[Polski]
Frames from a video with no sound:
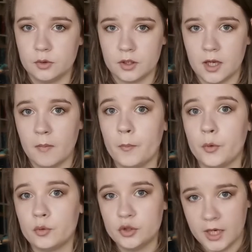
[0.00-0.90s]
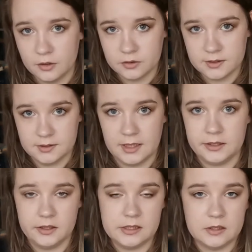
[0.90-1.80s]
autorka poruszając
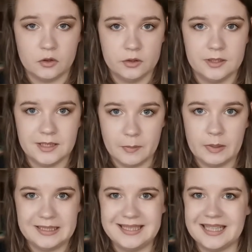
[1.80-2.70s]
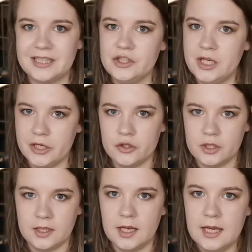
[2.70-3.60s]
tak istotny temat i tak
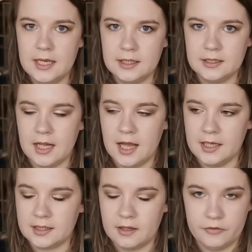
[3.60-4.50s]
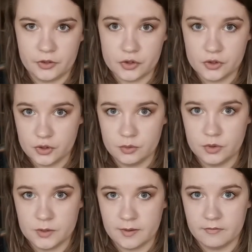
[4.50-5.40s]
ciężki dla, dla większości
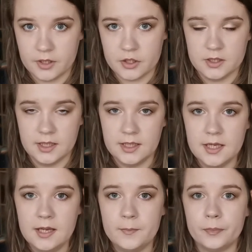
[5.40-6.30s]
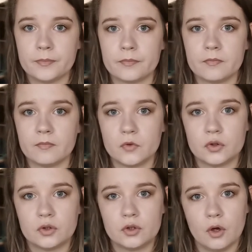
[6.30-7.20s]
ludzi, mam wrażenie, mm,
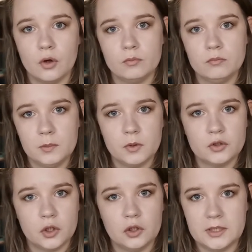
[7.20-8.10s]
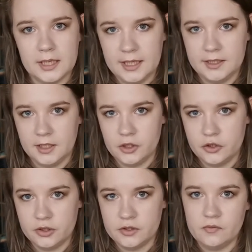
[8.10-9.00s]
to mimo to daje
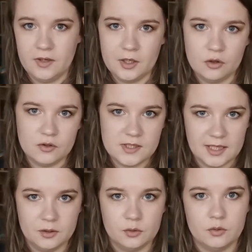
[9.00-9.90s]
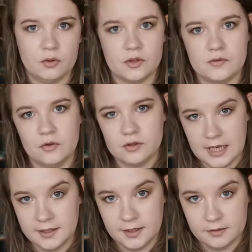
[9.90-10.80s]
też swego rodzaju
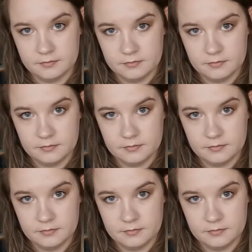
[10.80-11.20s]
rozwiązanie.